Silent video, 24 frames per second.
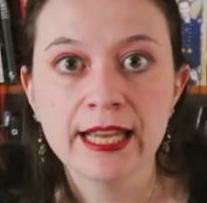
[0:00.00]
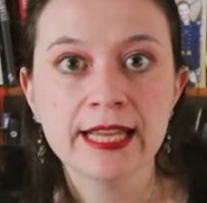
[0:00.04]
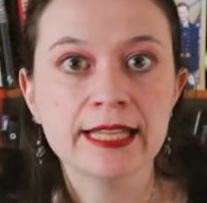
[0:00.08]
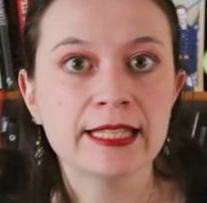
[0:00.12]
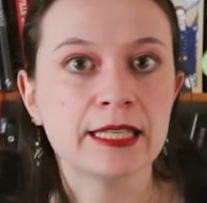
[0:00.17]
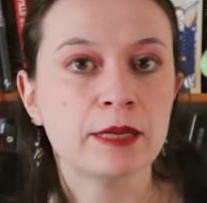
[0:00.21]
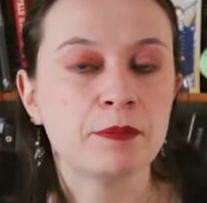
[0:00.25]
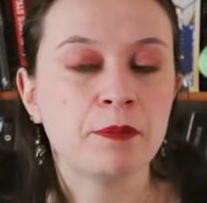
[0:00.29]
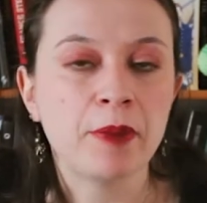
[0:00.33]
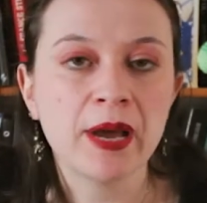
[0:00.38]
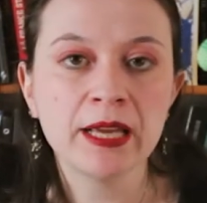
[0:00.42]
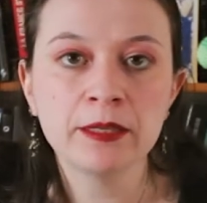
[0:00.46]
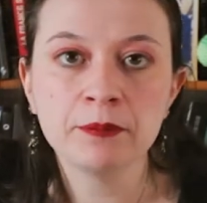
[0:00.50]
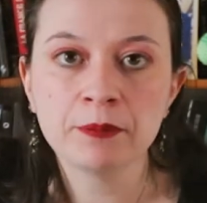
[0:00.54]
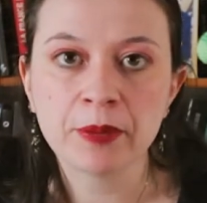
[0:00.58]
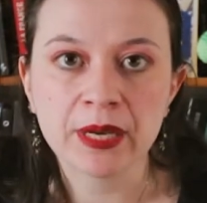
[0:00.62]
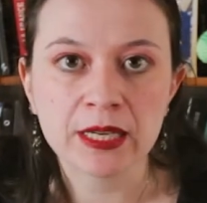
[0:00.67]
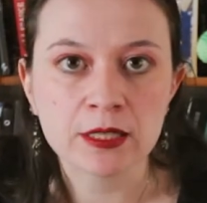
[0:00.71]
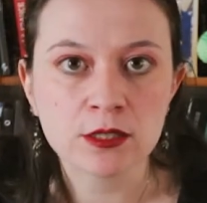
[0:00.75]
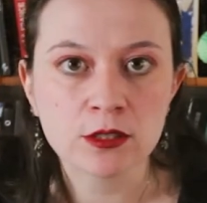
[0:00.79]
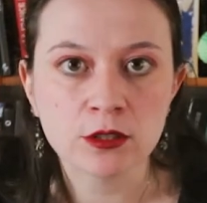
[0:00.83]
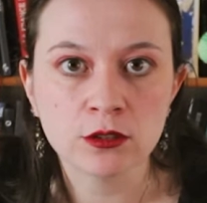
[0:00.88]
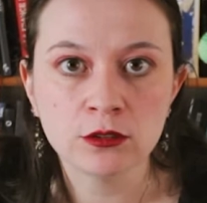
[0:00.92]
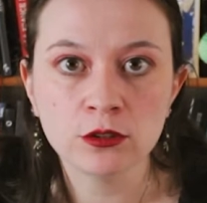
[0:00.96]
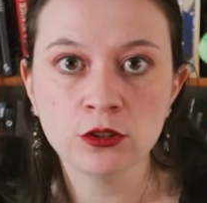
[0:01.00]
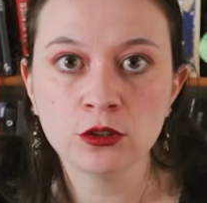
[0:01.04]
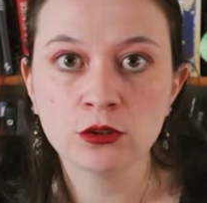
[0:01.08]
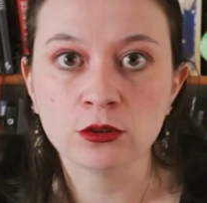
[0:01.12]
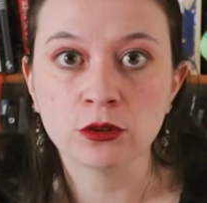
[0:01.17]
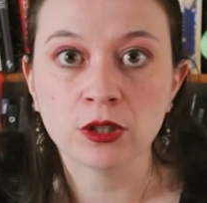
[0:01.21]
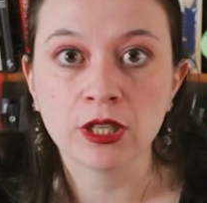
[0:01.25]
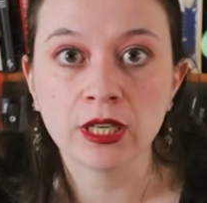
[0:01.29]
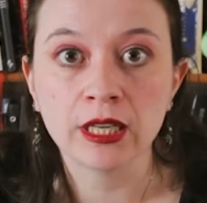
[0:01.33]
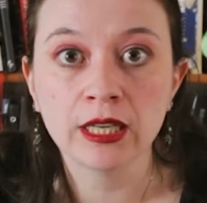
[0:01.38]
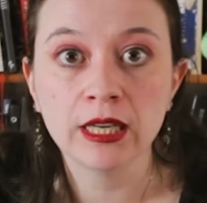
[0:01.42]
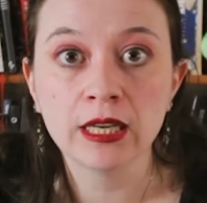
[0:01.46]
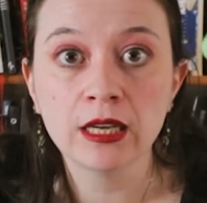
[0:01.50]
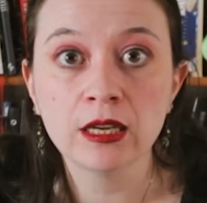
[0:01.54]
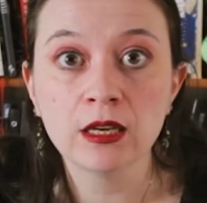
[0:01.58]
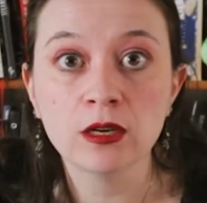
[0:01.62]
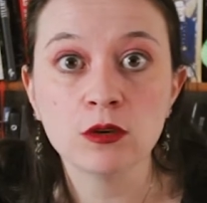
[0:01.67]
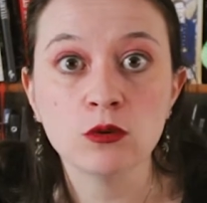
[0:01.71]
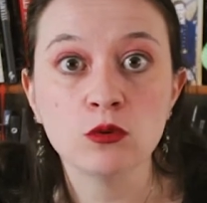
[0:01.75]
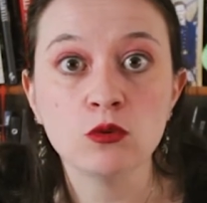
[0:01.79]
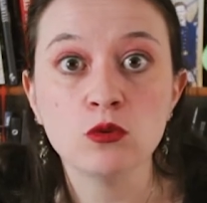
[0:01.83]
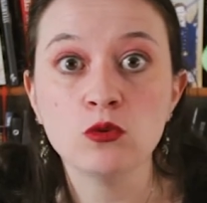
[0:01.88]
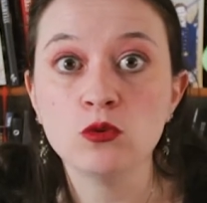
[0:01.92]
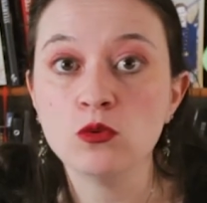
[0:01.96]
C'est pas une personne qui
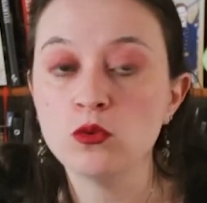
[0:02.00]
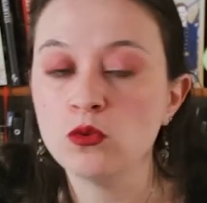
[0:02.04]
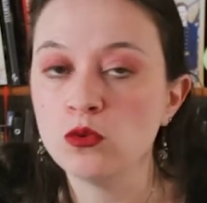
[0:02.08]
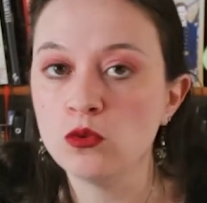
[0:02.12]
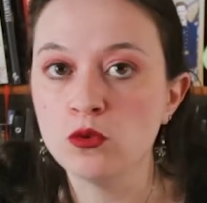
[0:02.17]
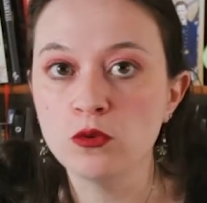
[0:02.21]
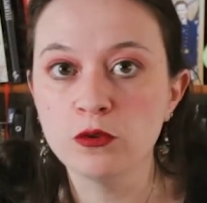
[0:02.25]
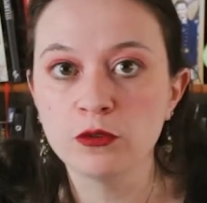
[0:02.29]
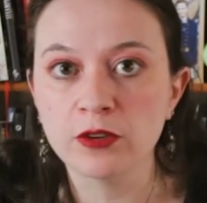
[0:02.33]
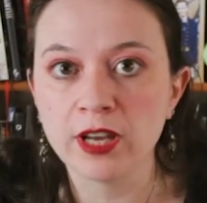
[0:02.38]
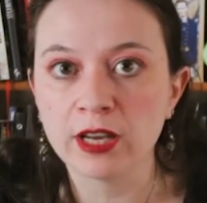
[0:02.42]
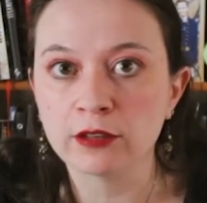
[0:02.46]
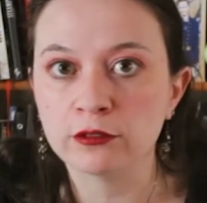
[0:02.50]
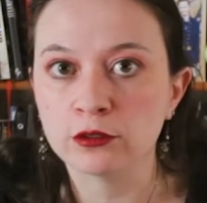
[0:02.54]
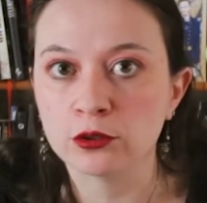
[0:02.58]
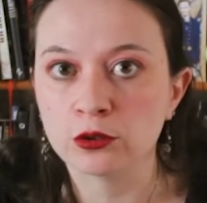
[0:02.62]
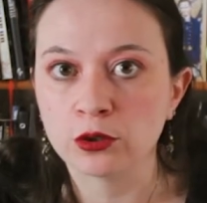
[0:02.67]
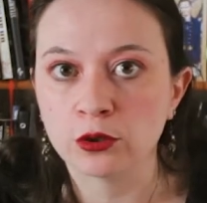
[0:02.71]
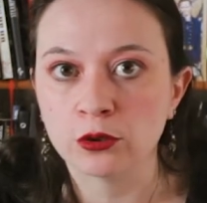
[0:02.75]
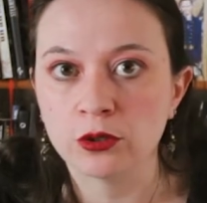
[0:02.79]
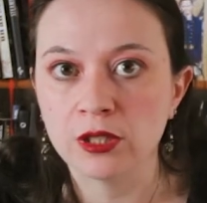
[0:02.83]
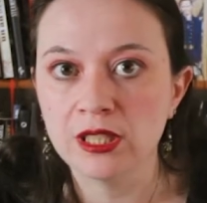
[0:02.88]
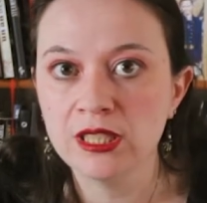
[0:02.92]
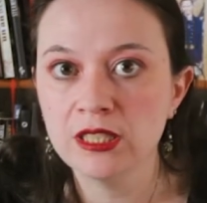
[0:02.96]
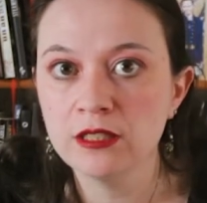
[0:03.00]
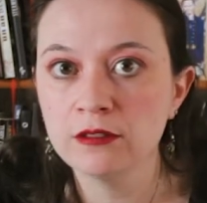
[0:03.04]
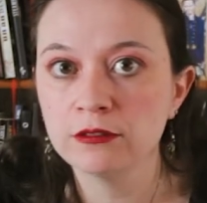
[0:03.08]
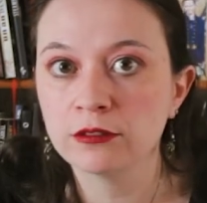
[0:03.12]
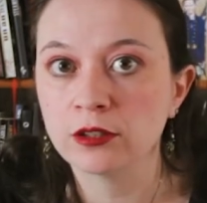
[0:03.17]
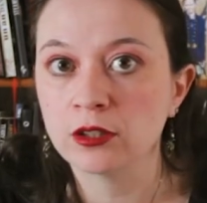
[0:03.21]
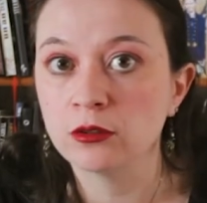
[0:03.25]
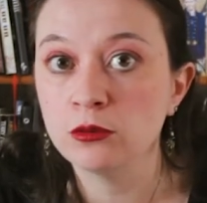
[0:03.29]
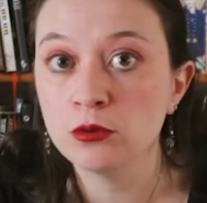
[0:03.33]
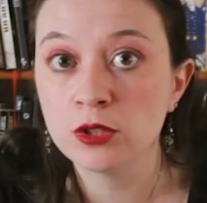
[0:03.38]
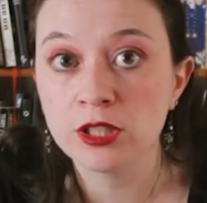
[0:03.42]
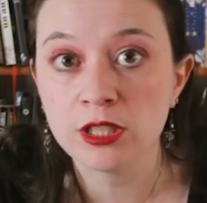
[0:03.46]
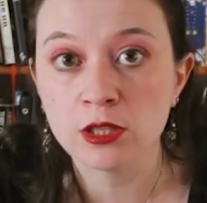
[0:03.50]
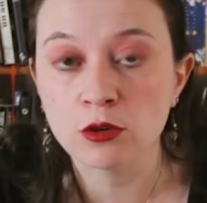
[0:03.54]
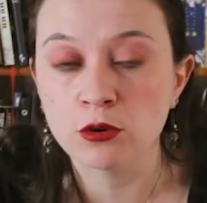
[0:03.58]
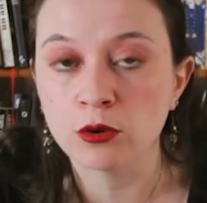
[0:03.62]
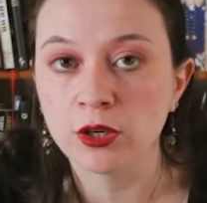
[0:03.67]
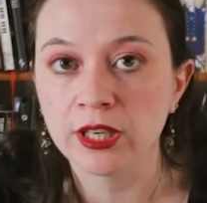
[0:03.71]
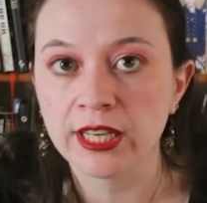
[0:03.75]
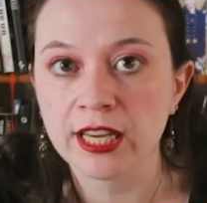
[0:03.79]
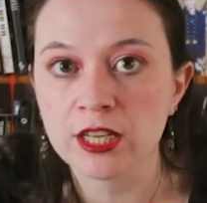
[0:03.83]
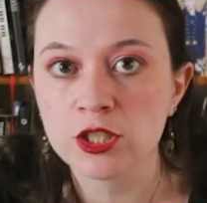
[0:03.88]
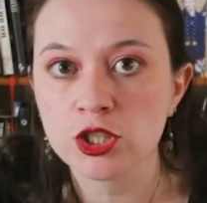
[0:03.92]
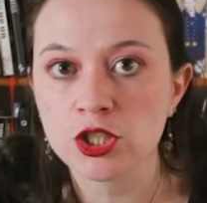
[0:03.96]
aurait ouvert votre livre ou qui
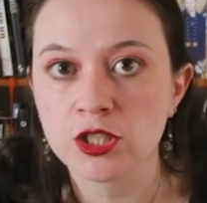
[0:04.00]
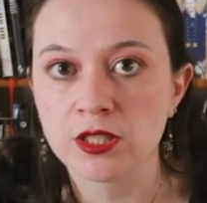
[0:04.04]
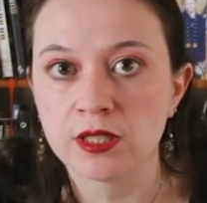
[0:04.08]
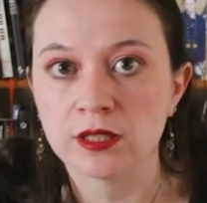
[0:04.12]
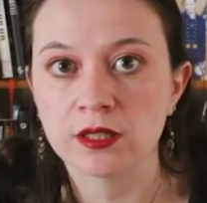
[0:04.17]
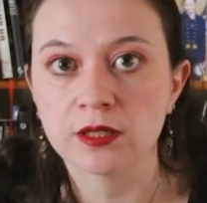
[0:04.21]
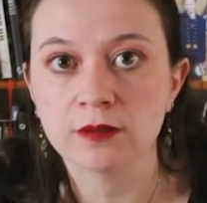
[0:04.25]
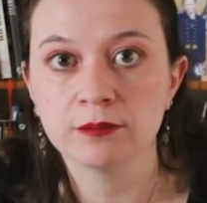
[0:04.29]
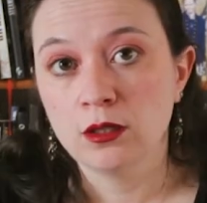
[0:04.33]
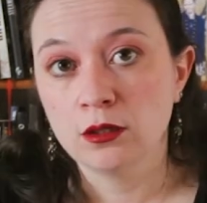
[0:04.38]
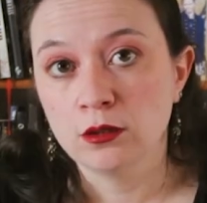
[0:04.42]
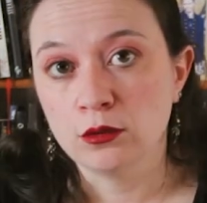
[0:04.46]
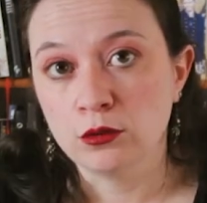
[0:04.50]
l'aurait acheté.